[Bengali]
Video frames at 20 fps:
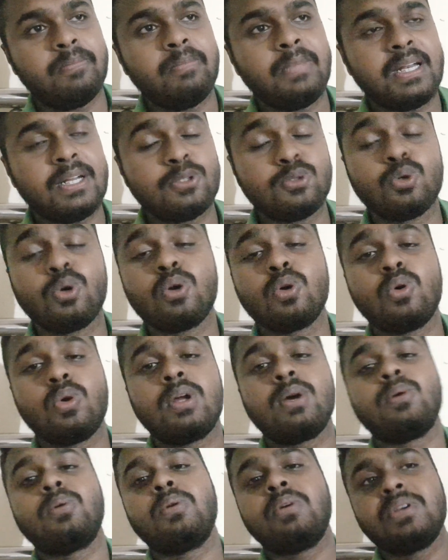মানে জোর
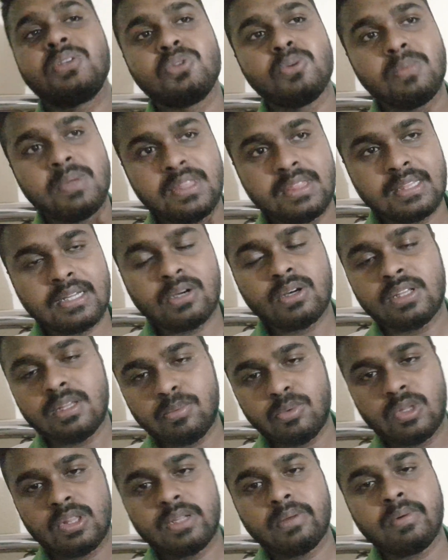করে কোনো কিছু মিথ্যে কথা
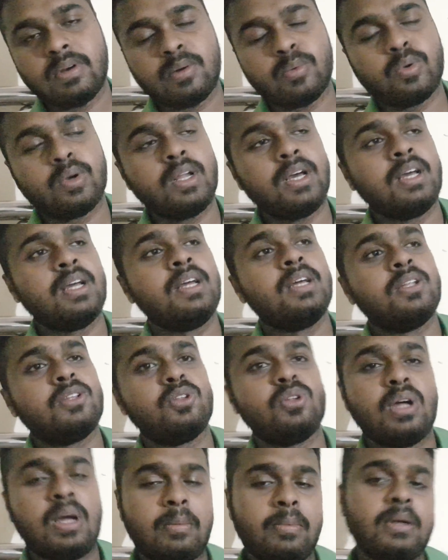বলতে পারবো না
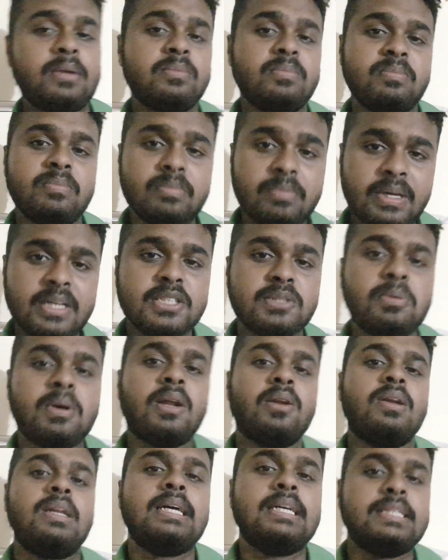তো আমার বেশ
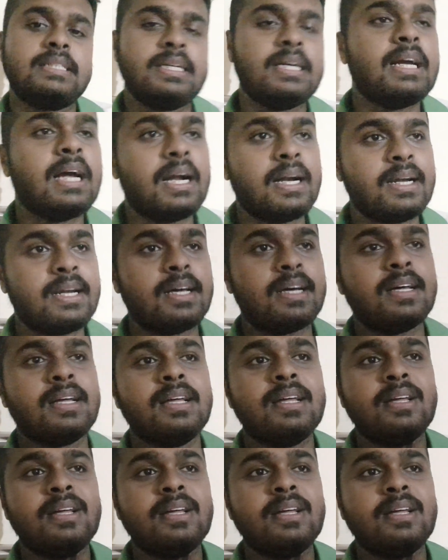ভালো লেগেছে এই গানটা